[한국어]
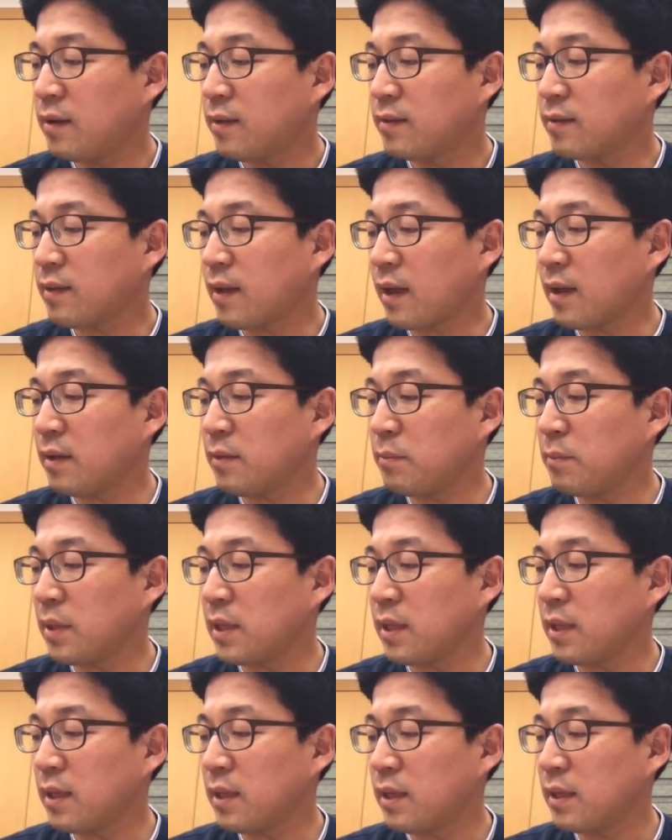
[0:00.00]
사인
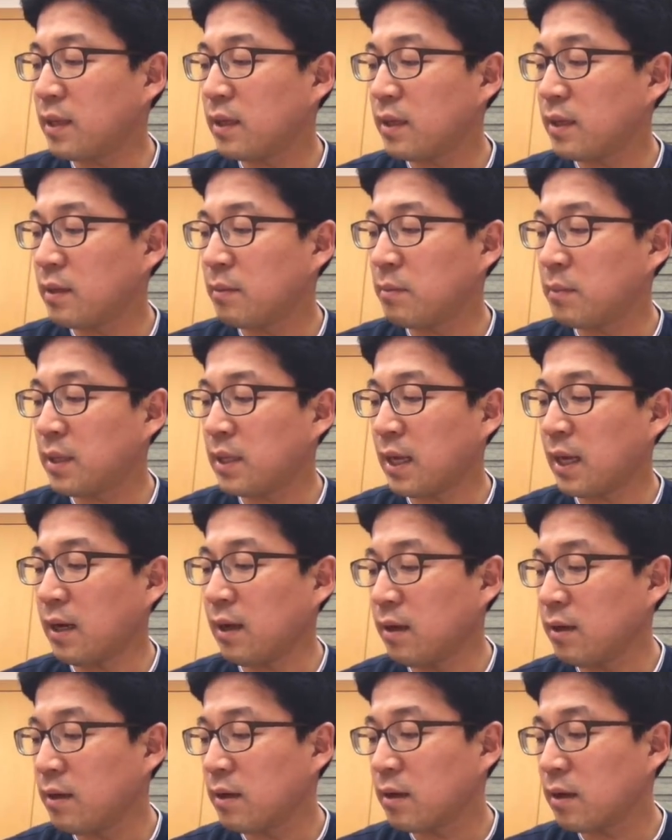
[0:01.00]

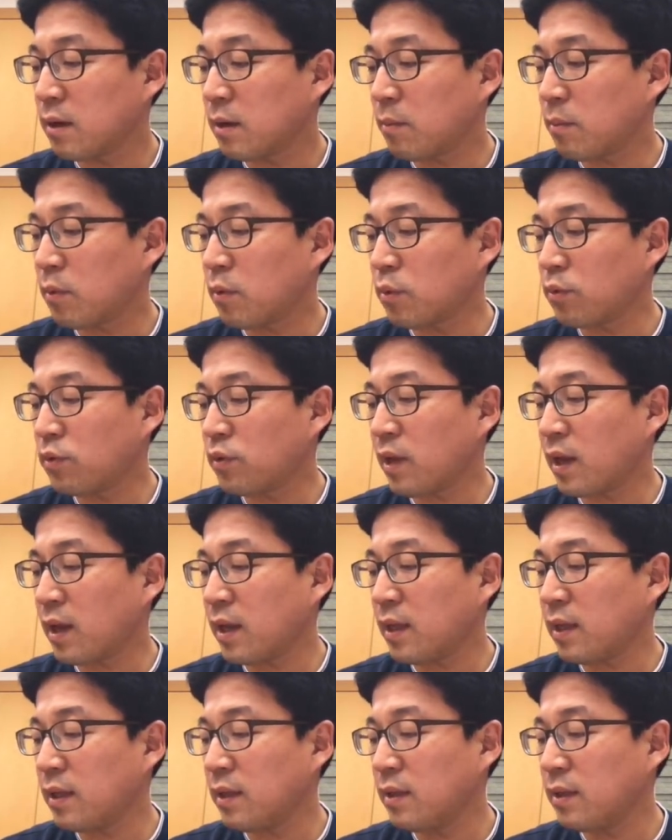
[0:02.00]
b입니다. 그럼
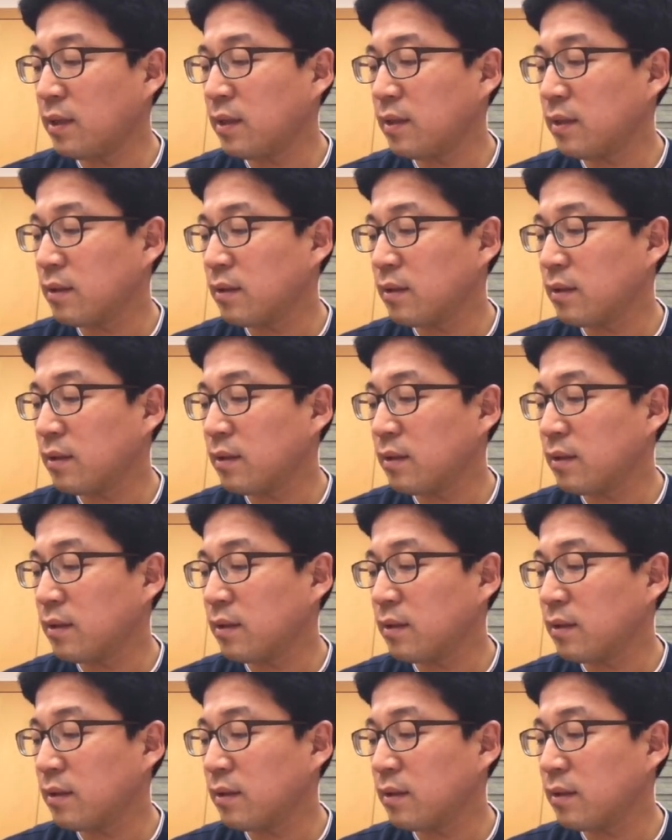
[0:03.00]
코사인